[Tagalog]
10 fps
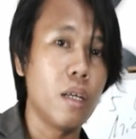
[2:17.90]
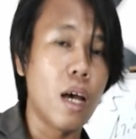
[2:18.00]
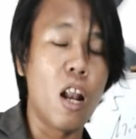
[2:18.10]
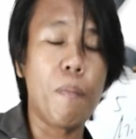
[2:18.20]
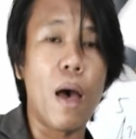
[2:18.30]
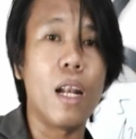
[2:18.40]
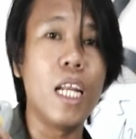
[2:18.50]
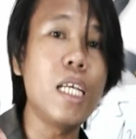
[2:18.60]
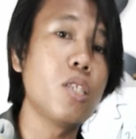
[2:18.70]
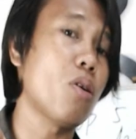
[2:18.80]
Ano pa?
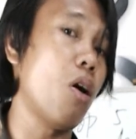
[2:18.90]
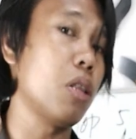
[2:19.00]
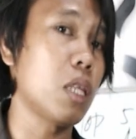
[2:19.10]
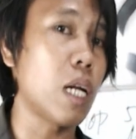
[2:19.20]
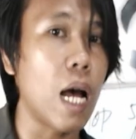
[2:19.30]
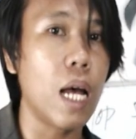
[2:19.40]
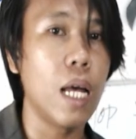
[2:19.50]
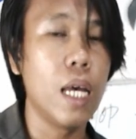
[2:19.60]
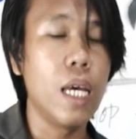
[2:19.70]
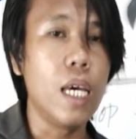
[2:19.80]
Lease contract
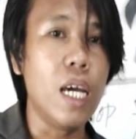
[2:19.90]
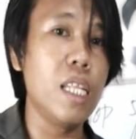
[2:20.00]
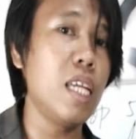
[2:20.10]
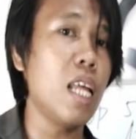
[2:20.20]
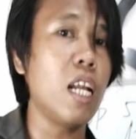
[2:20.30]
hindi na